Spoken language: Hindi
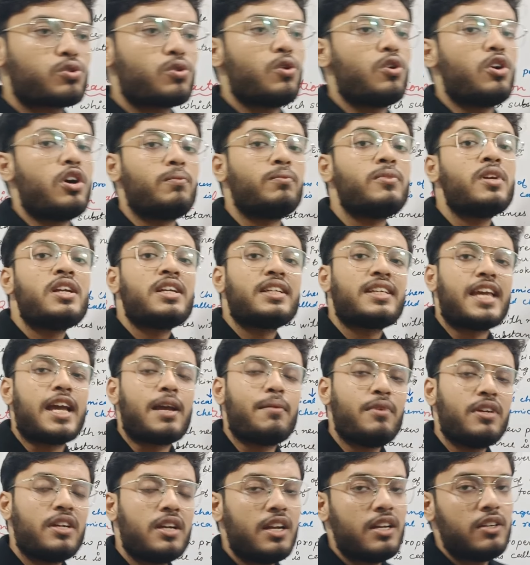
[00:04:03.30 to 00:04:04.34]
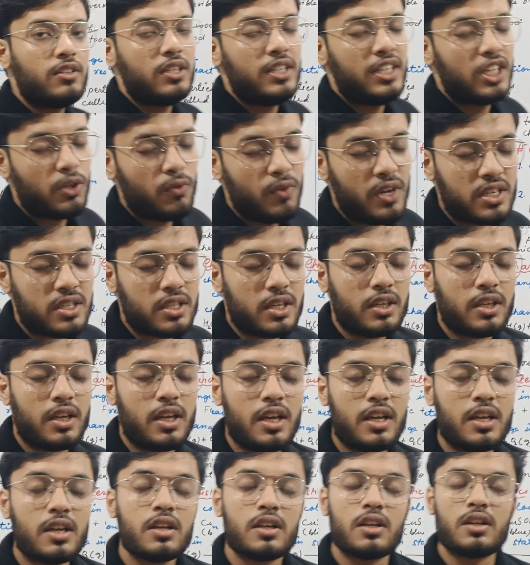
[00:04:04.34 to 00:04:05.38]
उसको हम केमिकल इक्वेशन
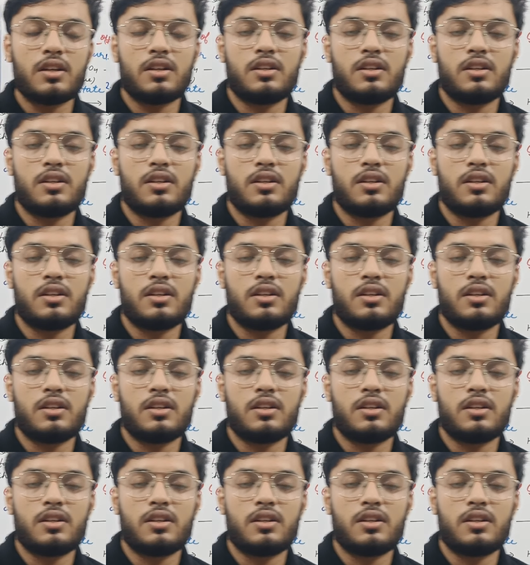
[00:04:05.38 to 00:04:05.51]
के